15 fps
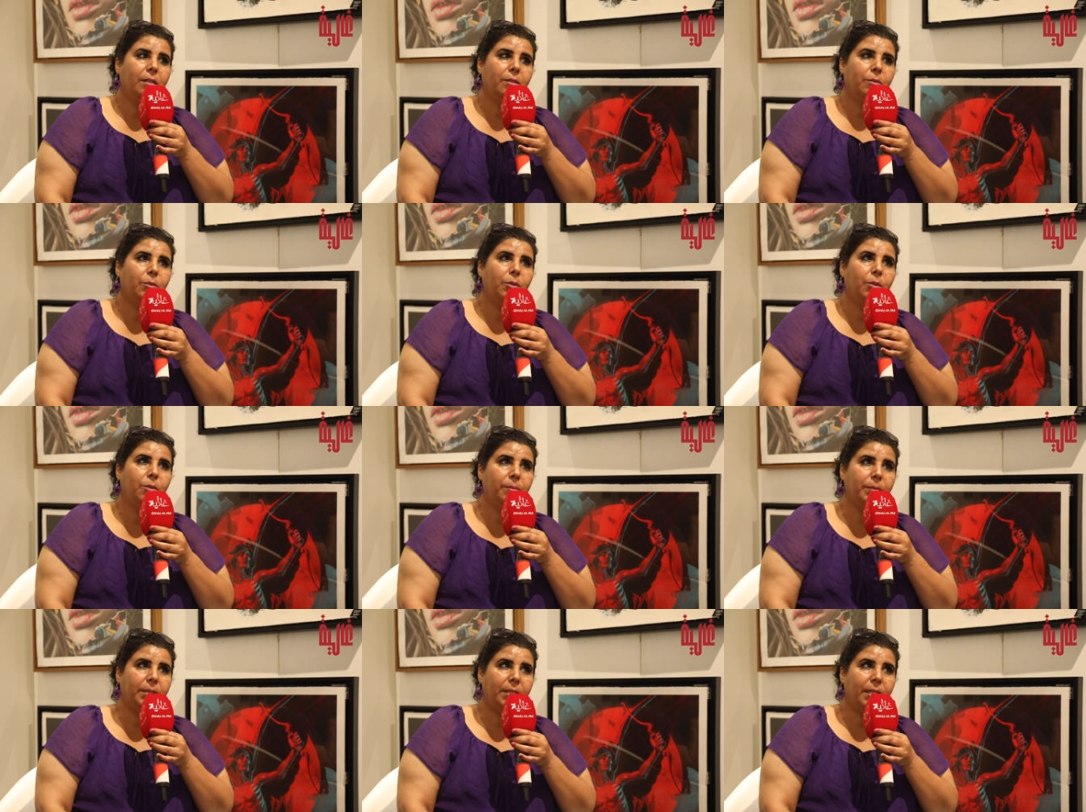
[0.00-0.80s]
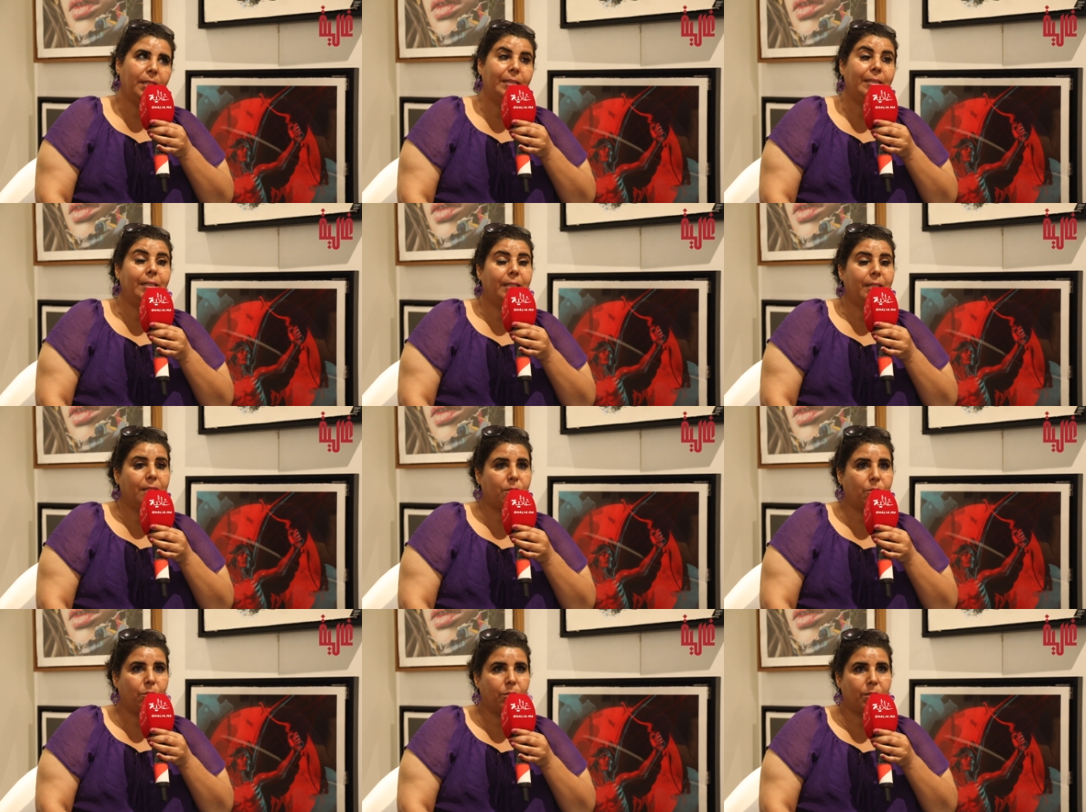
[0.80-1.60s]
والام ديالي اللي هي
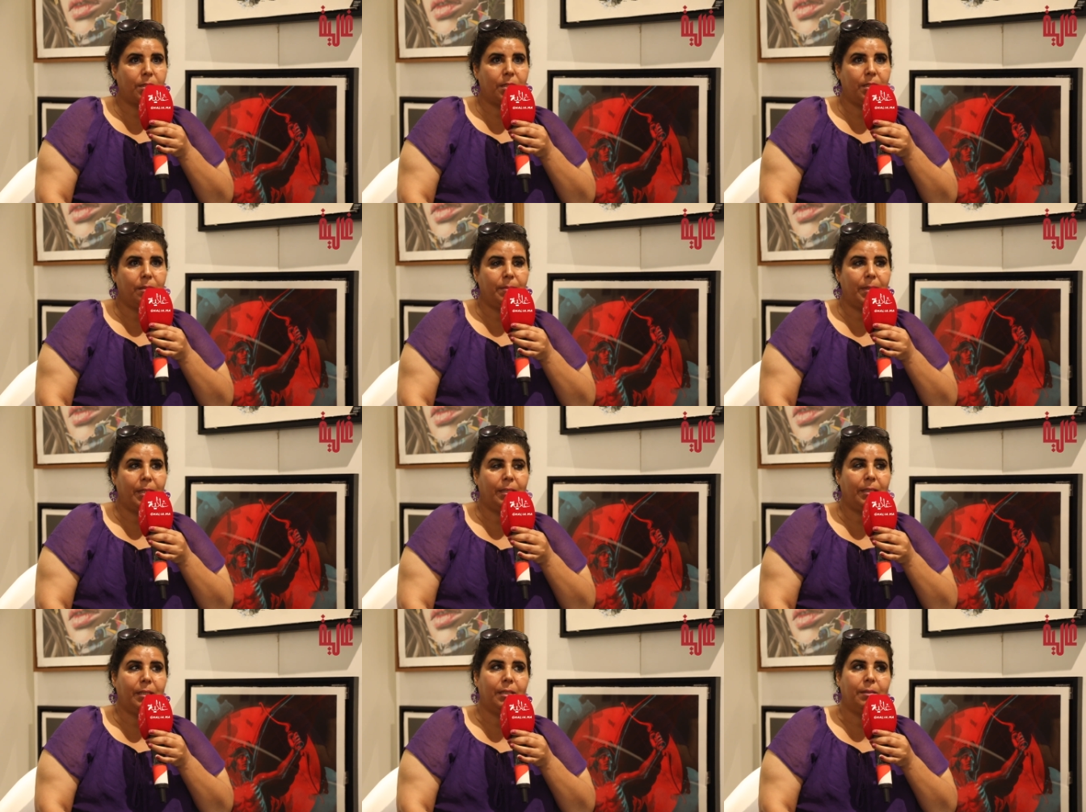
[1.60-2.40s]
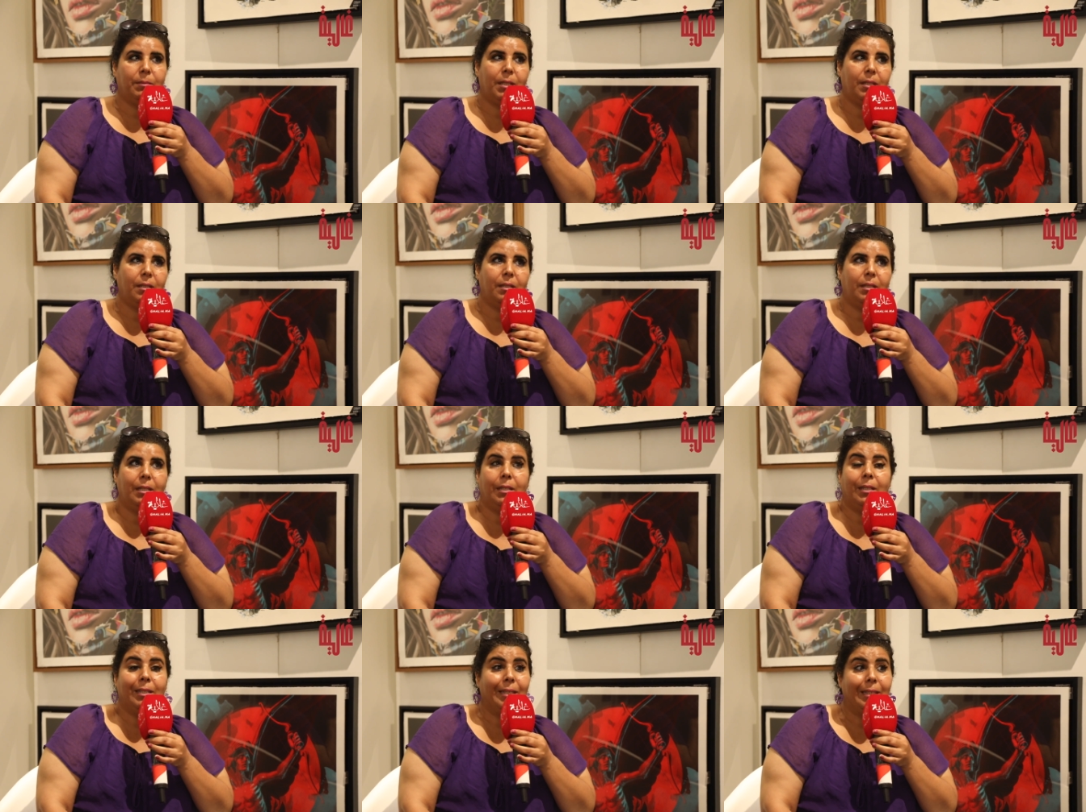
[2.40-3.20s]
زهور السليماني اللي ما
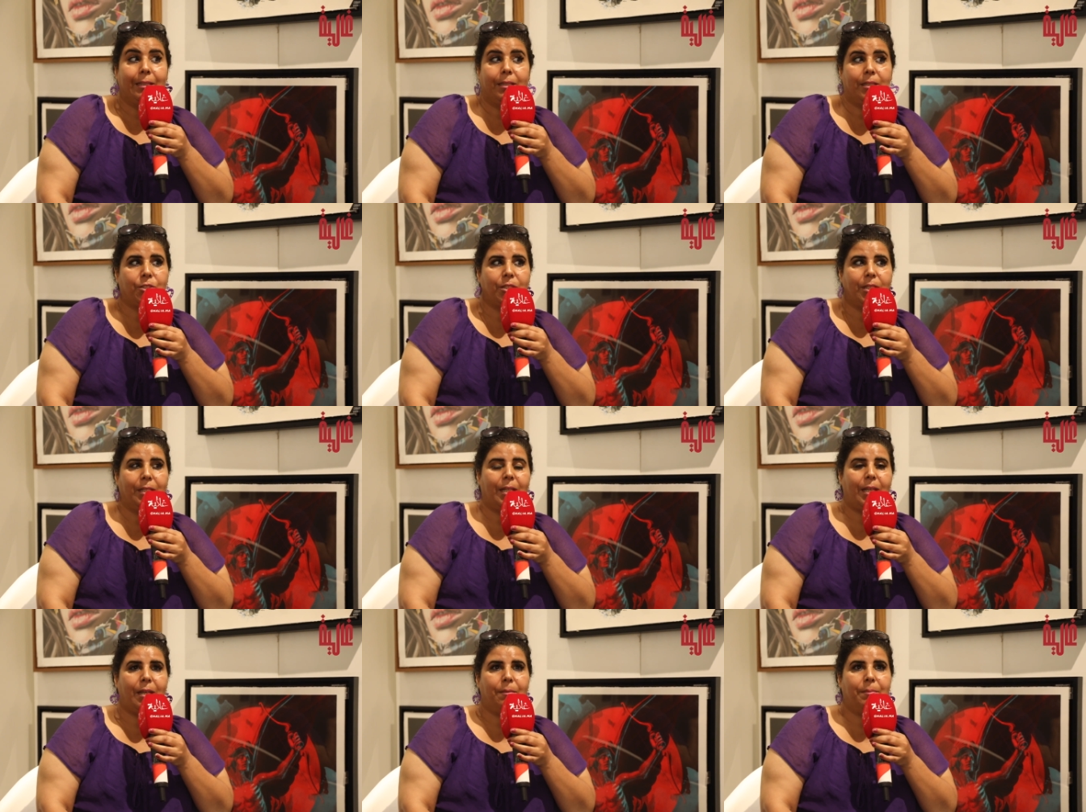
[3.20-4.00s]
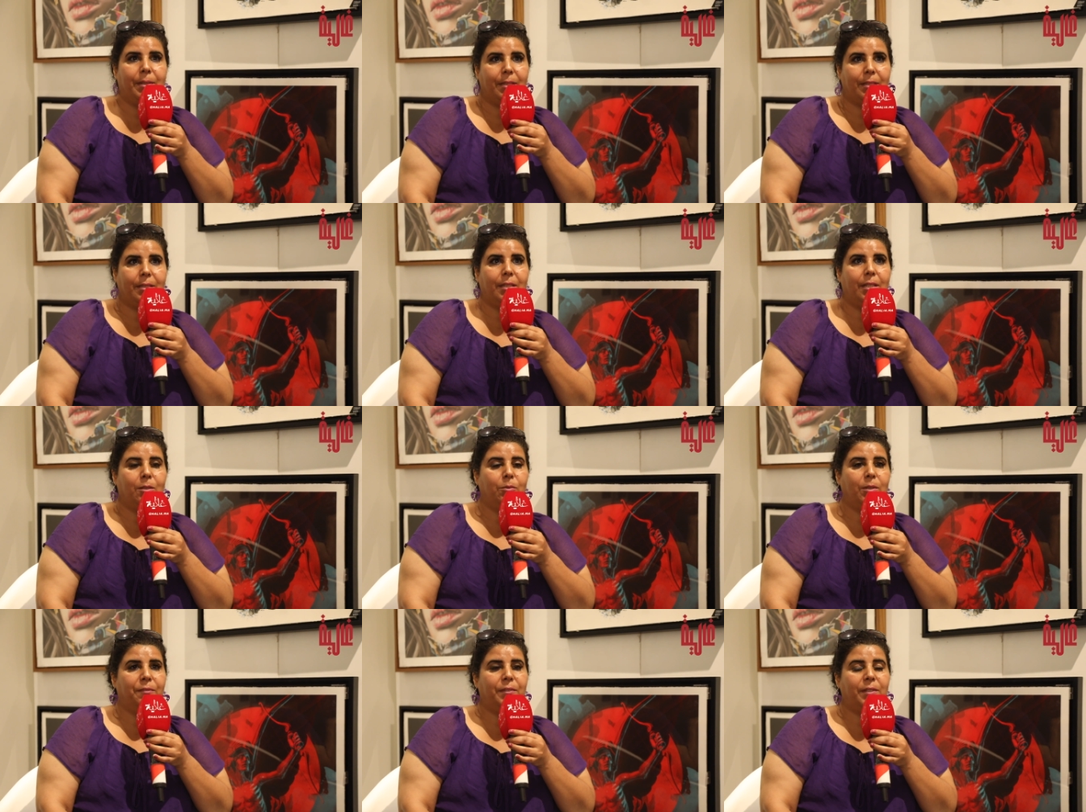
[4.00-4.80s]
علنتش على الخبر ديال
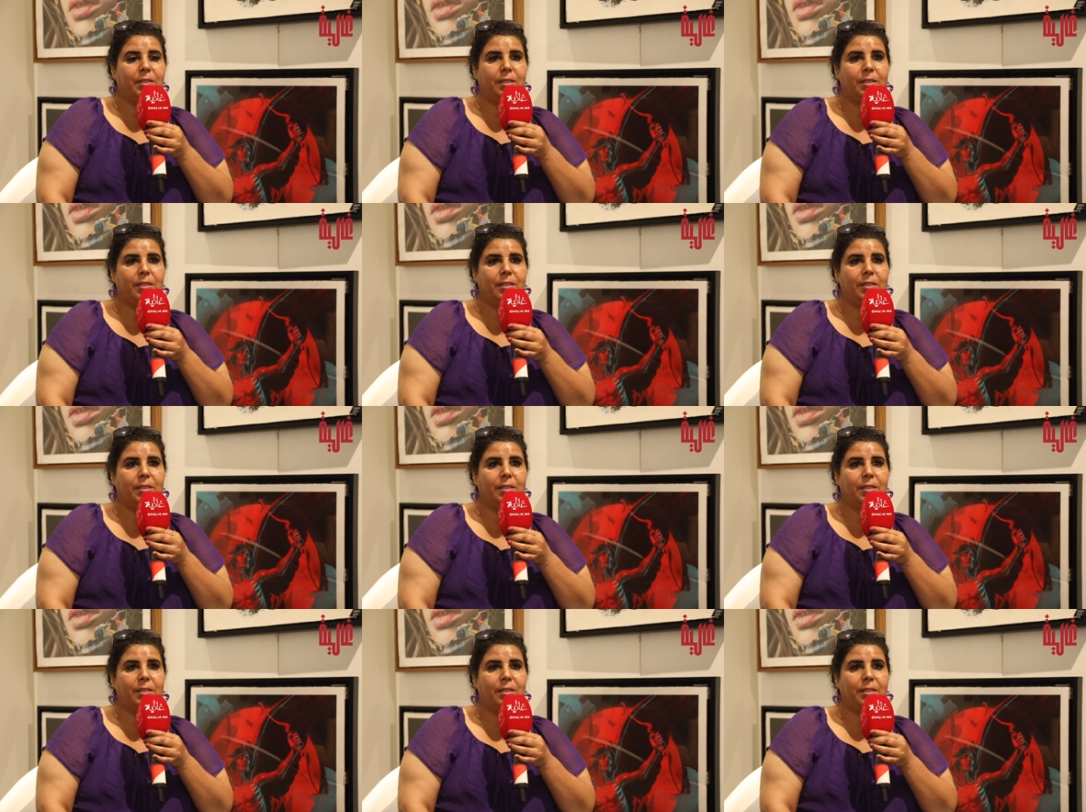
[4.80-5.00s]
الوفاة